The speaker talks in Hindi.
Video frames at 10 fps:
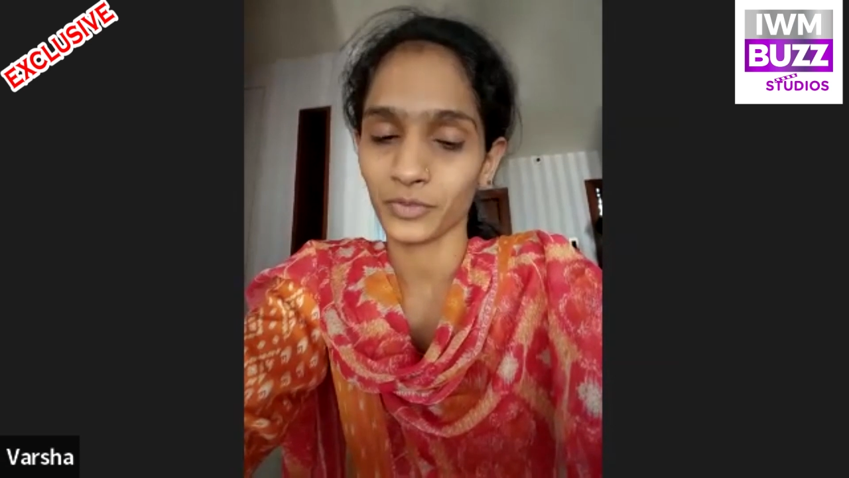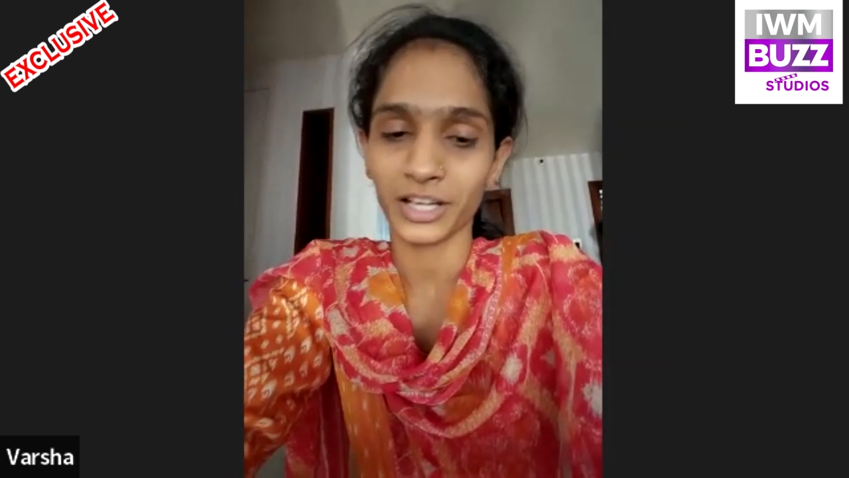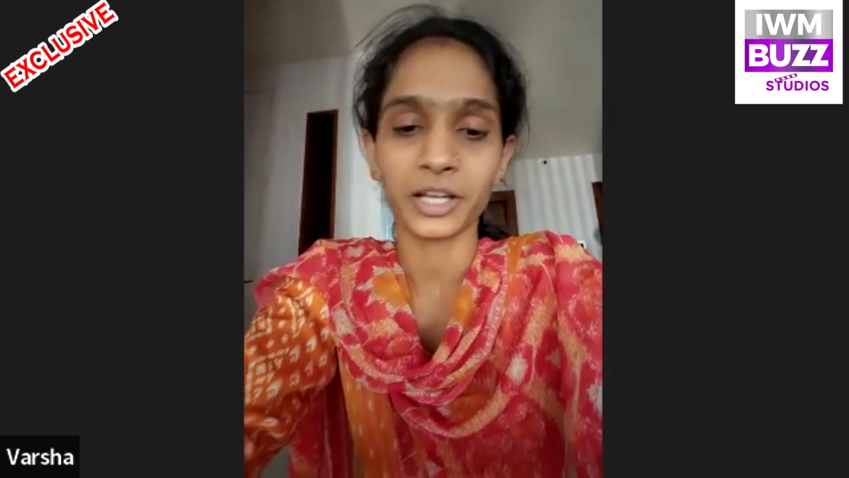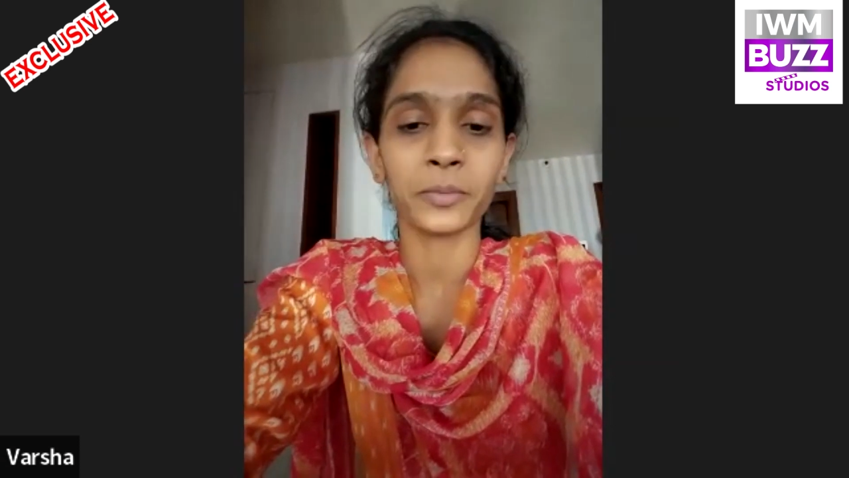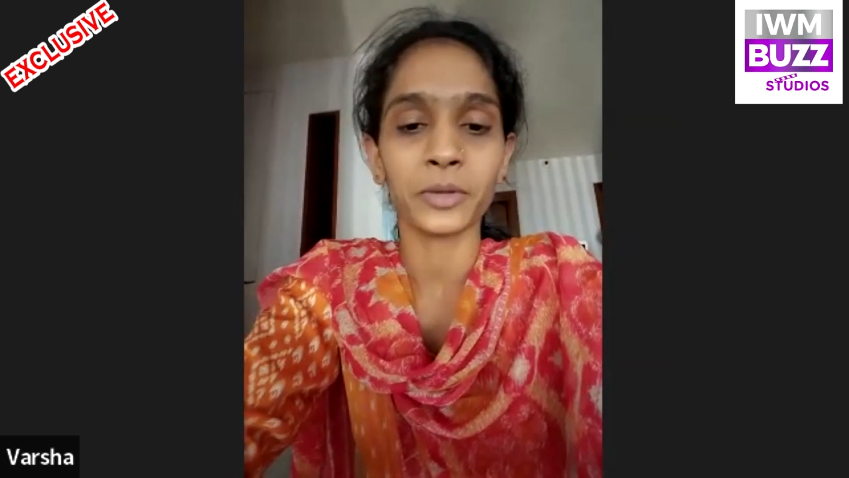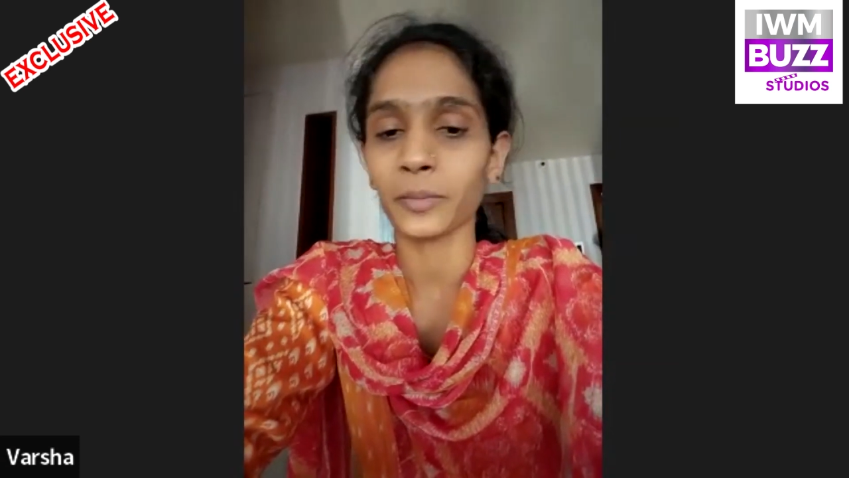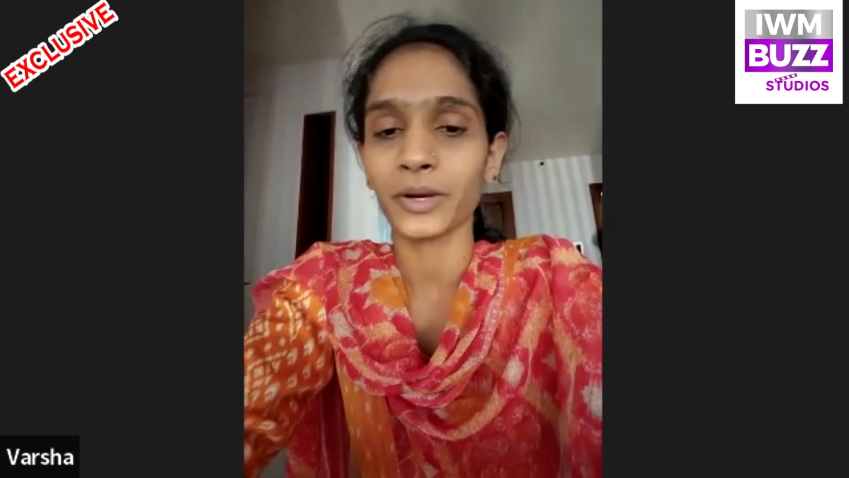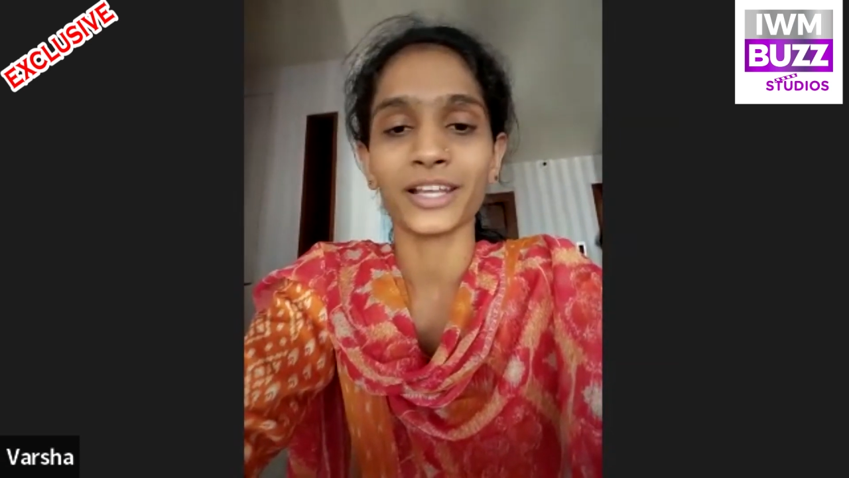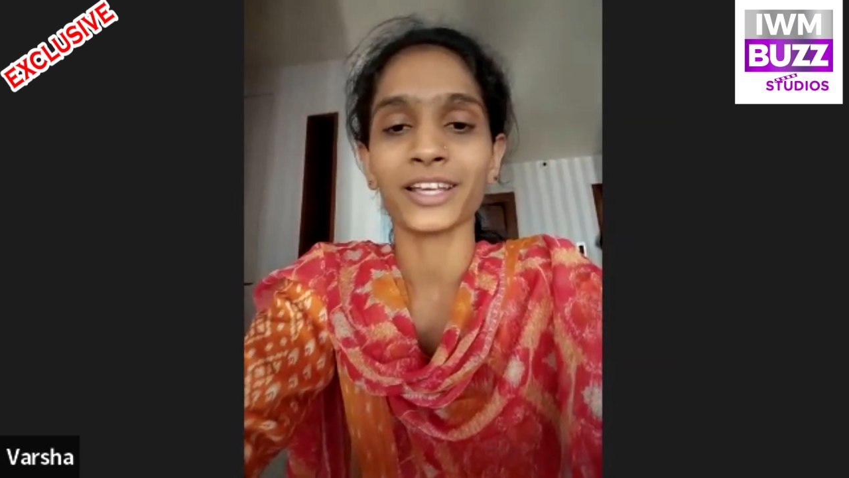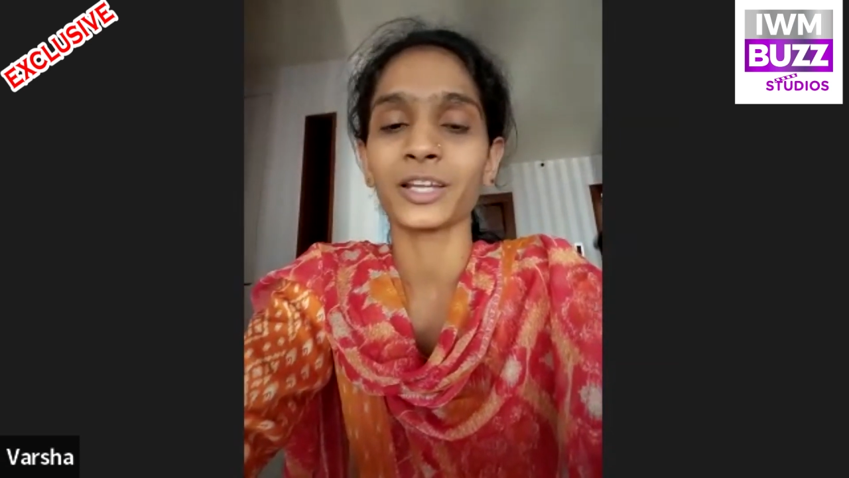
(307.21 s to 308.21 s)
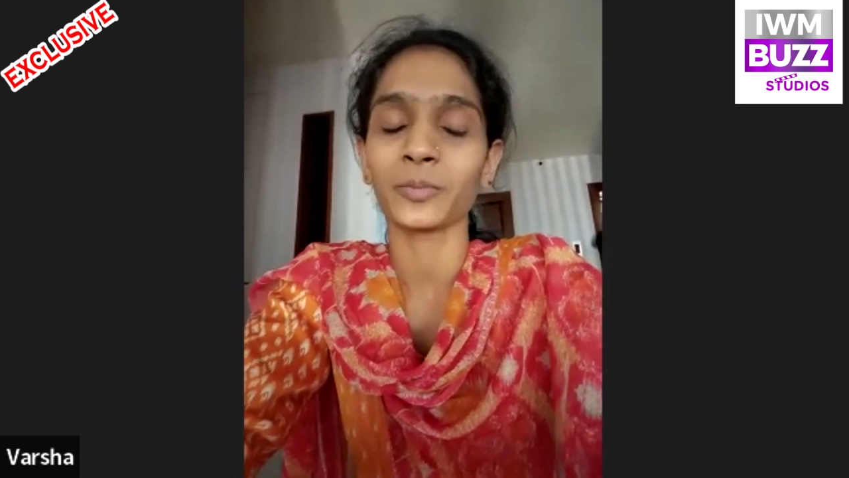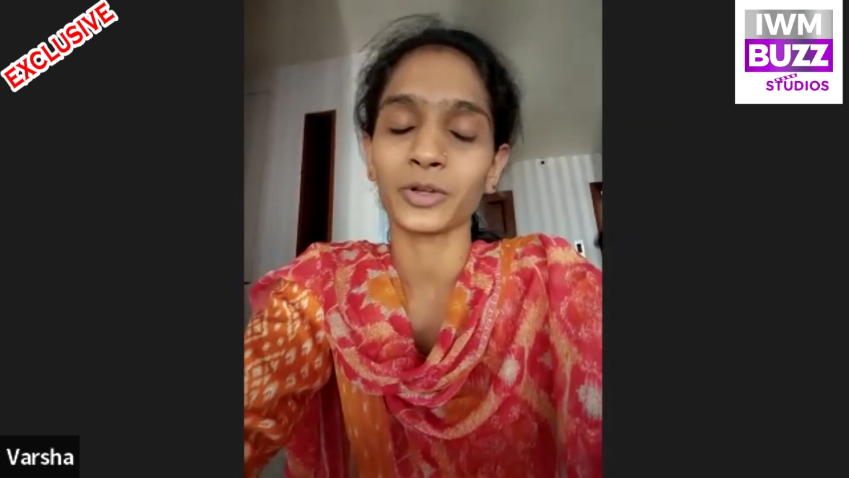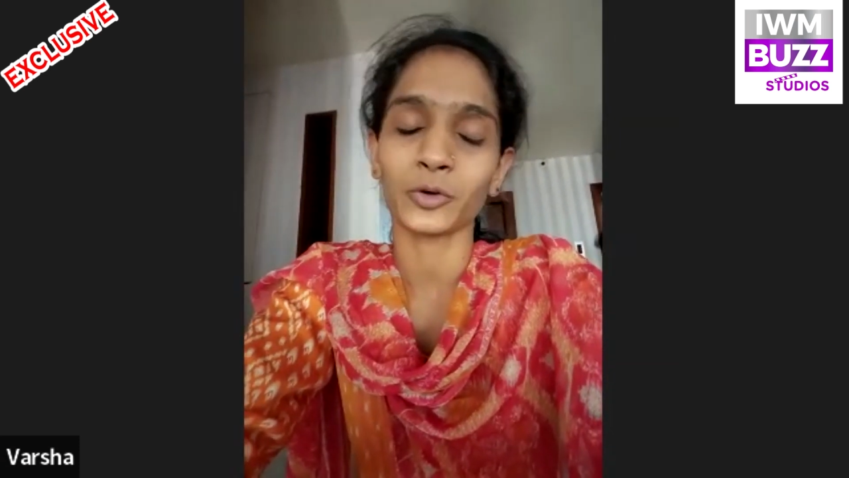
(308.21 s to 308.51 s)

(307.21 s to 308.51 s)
अगर मेरे बेटे के लिए मेरे